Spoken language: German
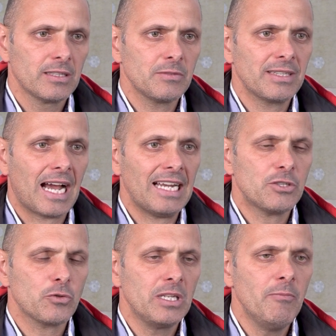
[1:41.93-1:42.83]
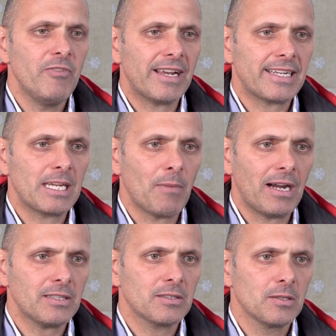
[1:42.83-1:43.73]
Es wird alles schon im Werk
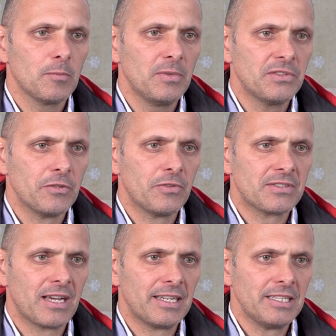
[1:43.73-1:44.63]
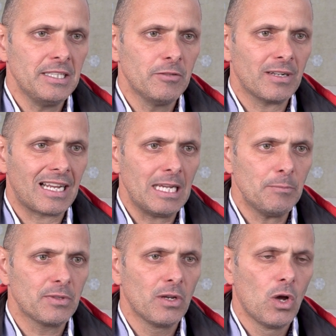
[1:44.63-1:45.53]
gemacht, bis zur Fassade hin
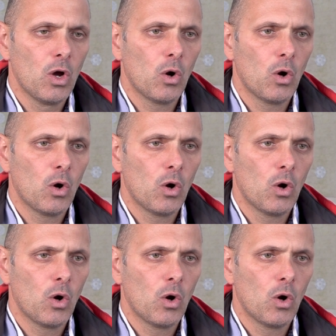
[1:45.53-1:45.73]
verklebt.